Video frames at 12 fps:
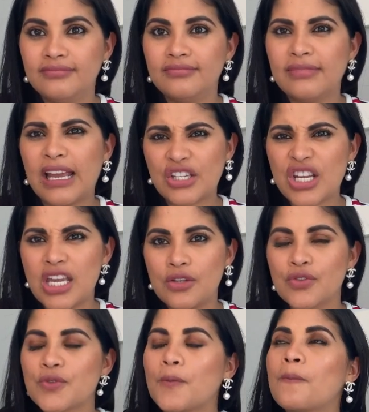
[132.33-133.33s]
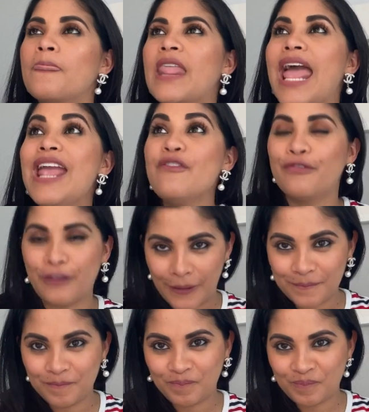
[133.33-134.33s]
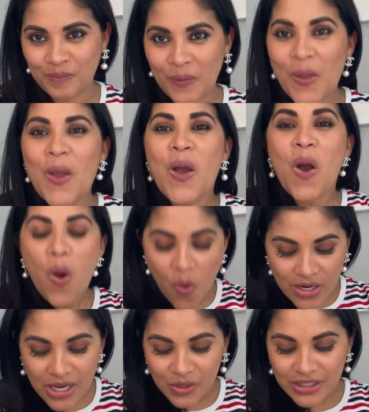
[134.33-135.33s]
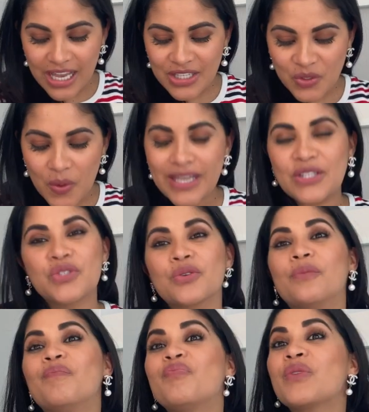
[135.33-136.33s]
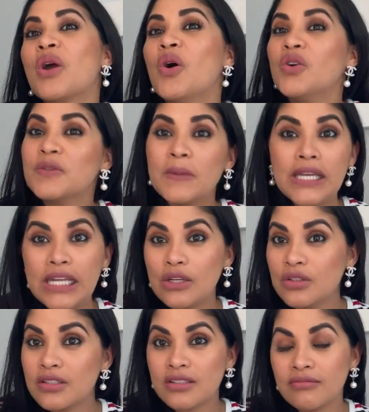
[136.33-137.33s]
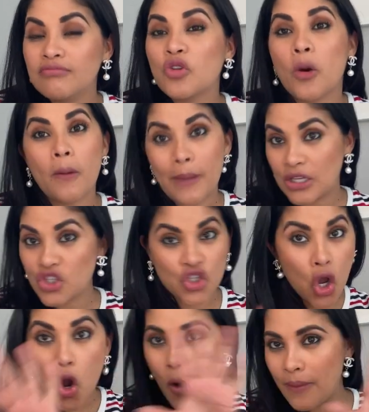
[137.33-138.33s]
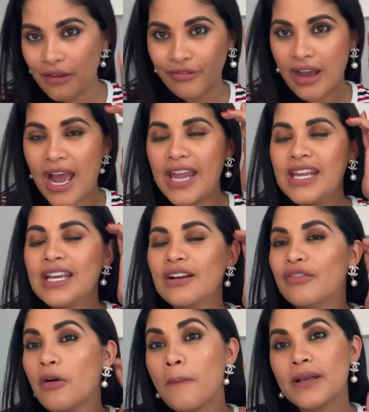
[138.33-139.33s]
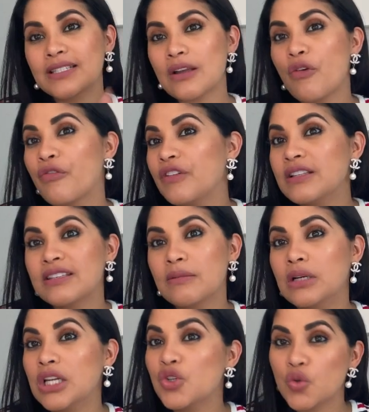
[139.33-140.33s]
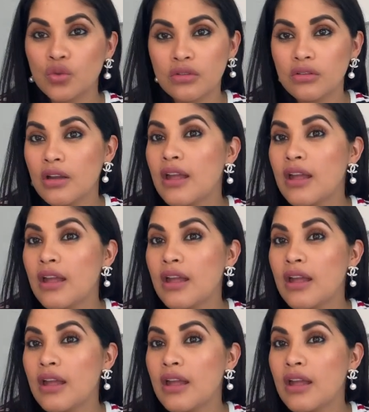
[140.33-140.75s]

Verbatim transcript: Acho que é isso. Enfim, o que acontece com isso? Os meninos, normalmente só homem vai, vão passar o fim de semana junto